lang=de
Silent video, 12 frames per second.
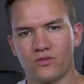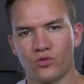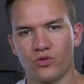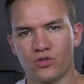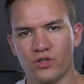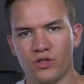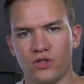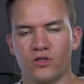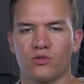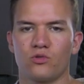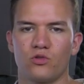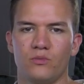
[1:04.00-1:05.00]
durch die
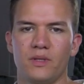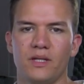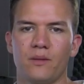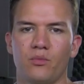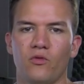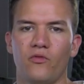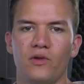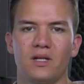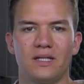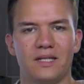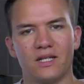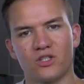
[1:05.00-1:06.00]

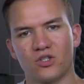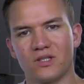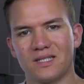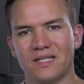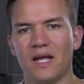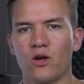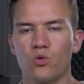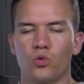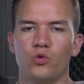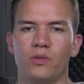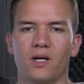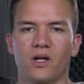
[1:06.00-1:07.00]
Social-Media-Profile, die ja schon sehr
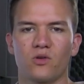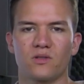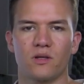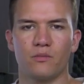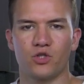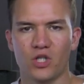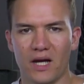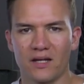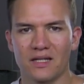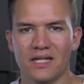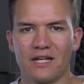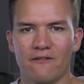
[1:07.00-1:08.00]
gut über ihre Nutzer
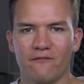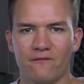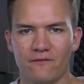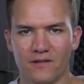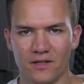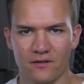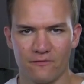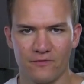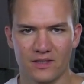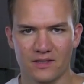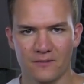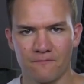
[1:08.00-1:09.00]
Bescheid äh,
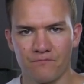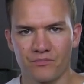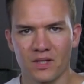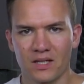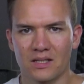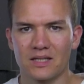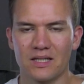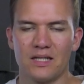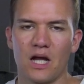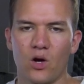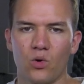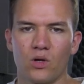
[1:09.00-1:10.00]
wissen,
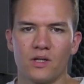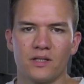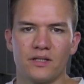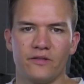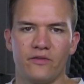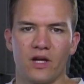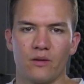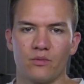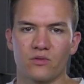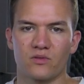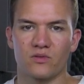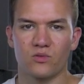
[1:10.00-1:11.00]
genau die
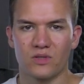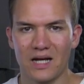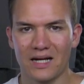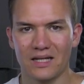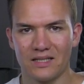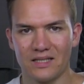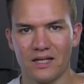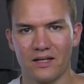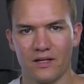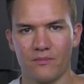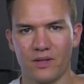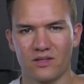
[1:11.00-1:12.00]
Werbung zu
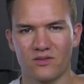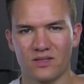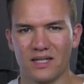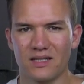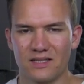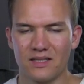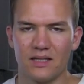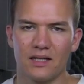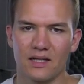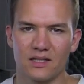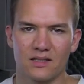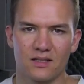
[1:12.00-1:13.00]
targetieren, eben also sehr
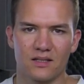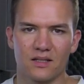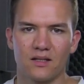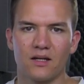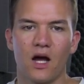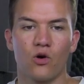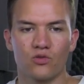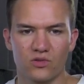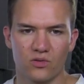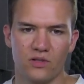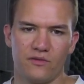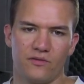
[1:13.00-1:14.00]
zielgerichtet äh,
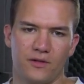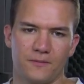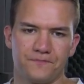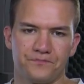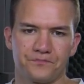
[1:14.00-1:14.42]
auszuliefern.